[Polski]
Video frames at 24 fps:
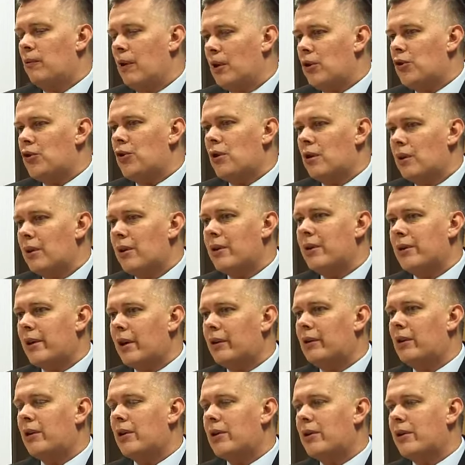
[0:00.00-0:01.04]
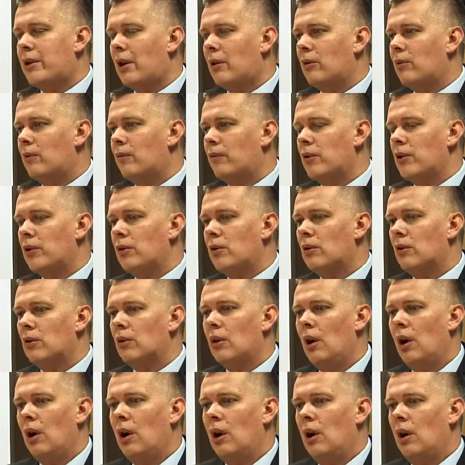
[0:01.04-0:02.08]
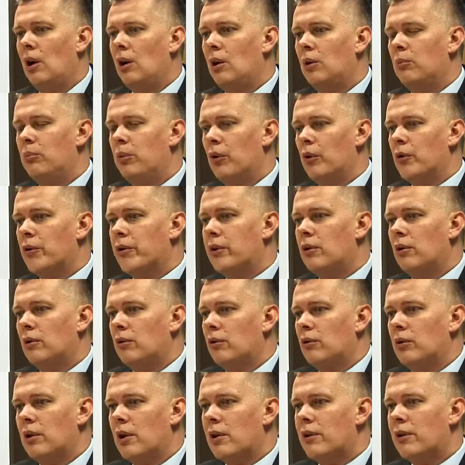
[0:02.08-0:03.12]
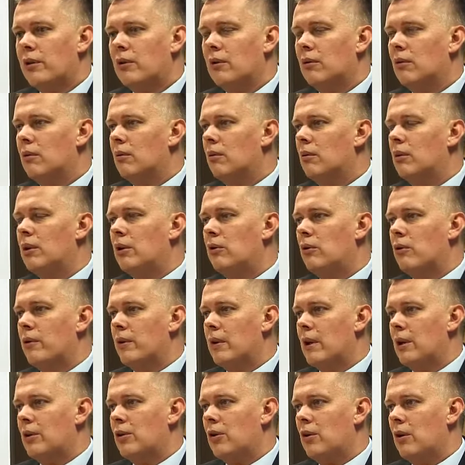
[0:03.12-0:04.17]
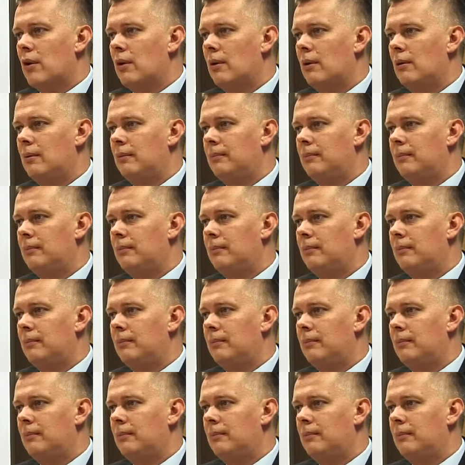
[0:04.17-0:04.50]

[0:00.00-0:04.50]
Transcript: Ważne jest, jakie jest stanowisko Polski. Ono jest y, jednoznaczne.